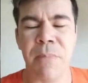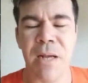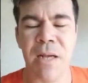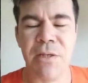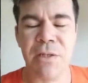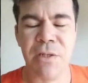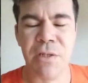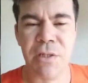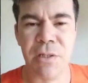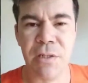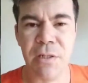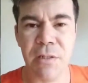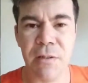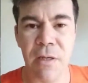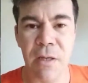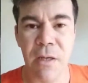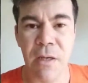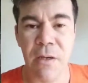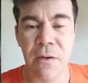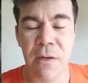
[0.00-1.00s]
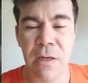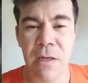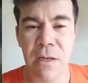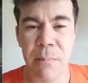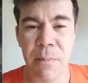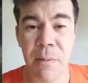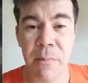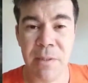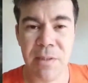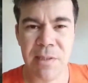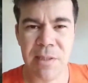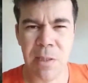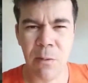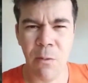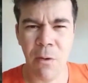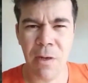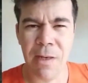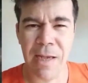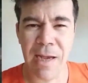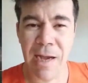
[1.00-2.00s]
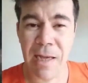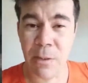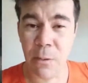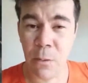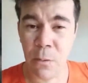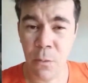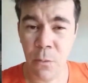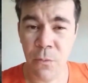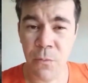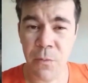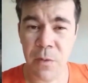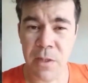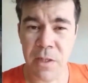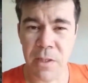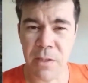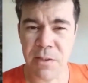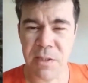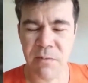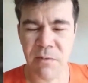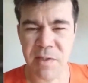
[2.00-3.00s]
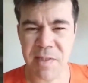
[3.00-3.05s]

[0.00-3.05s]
para a gente, é, pelo menos, dar uma olhada ou conferir. Se